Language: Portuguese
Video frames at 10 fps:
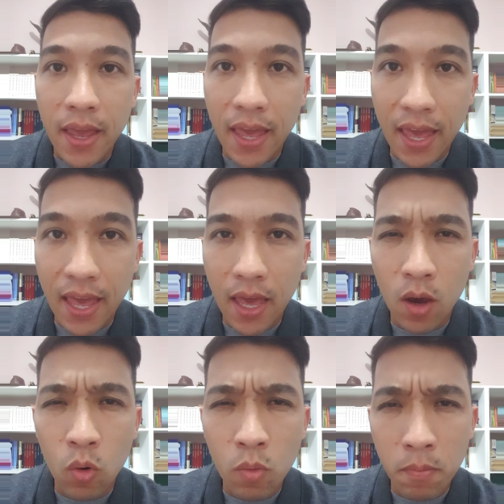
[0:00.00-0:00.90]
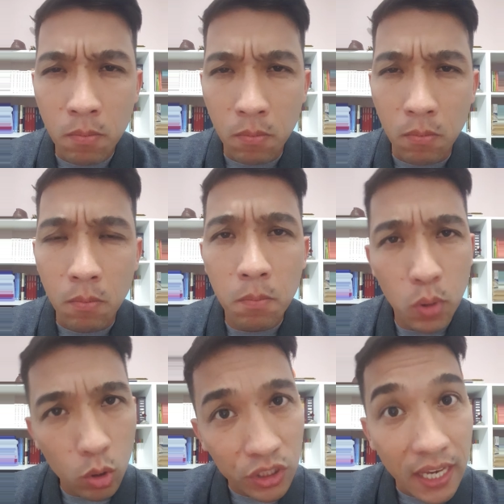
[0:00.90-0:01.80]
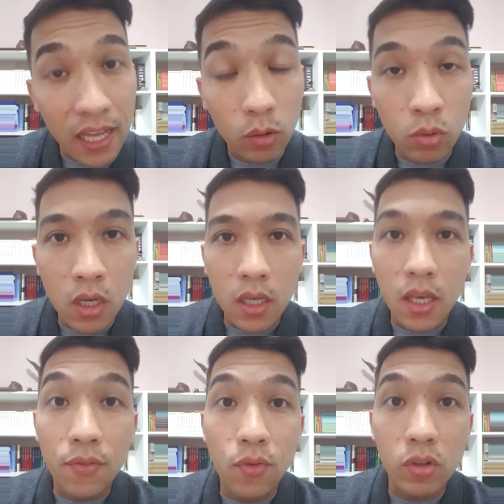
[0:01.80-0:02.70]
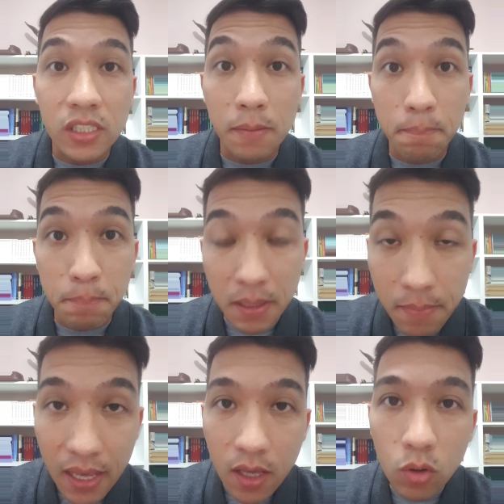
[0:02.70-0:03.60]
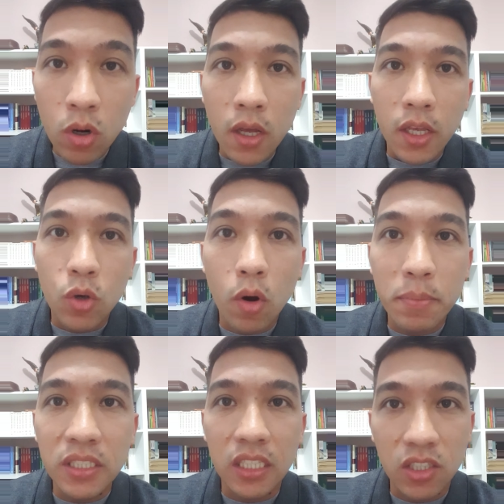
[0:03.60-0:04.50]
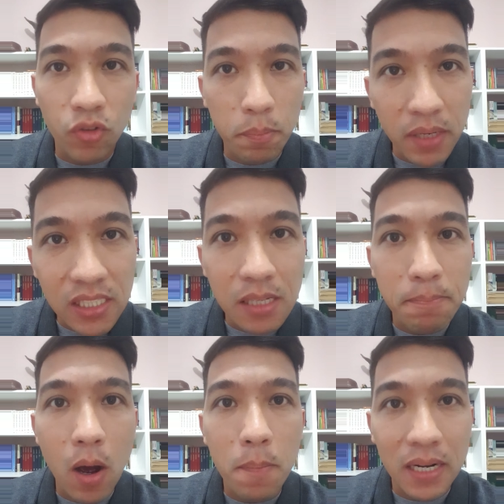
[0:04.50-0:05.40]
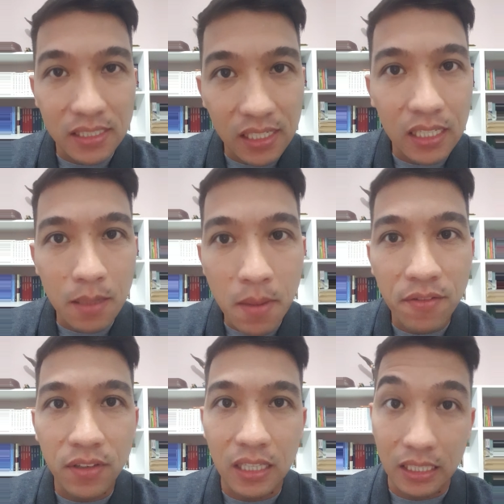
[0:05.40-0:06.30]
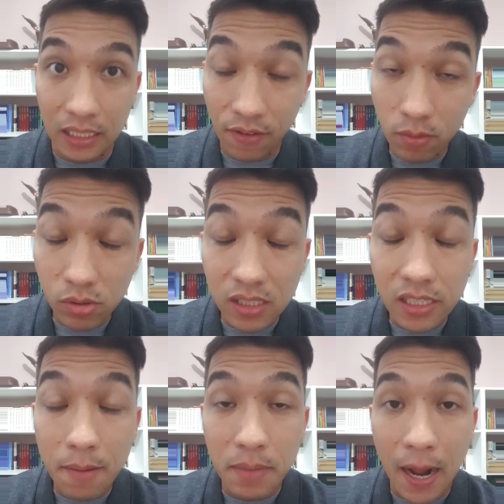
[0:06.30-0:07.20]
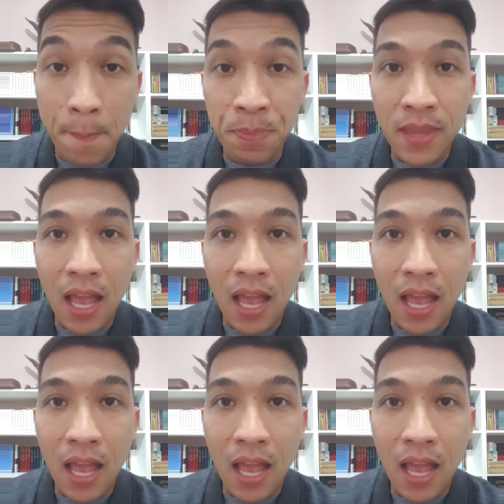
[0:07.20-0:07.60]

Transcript: é, um, um projeto que fosse primeiro e o objetivo principal para seguir na minha vida. Devemos lembrar,